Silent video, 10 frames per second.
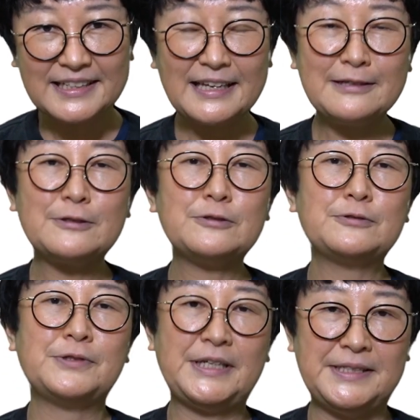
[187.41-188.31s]
研
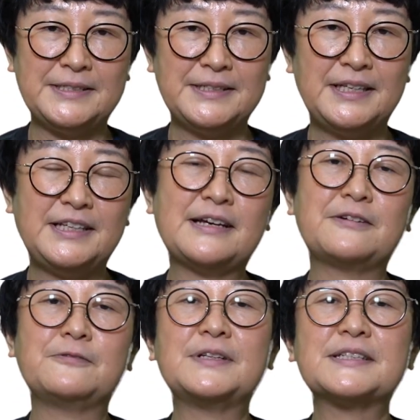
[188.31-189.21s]
究員に
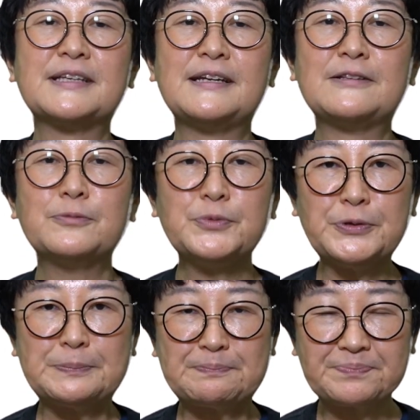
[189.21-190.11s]
なるんですけれど
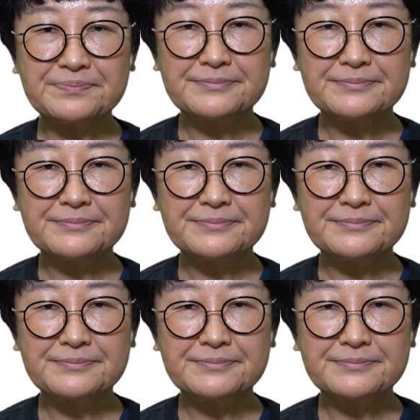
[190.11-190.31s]
も